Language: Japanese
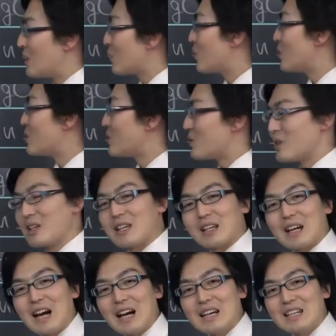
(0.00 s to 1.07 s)
こいつ
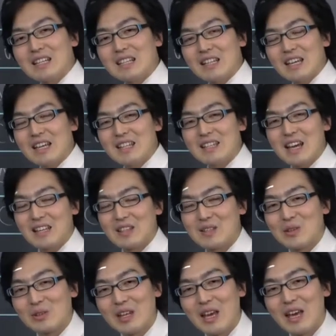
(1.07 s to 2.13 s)
還元剤です
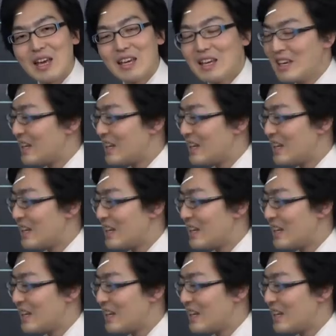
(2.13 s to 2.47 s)
よね。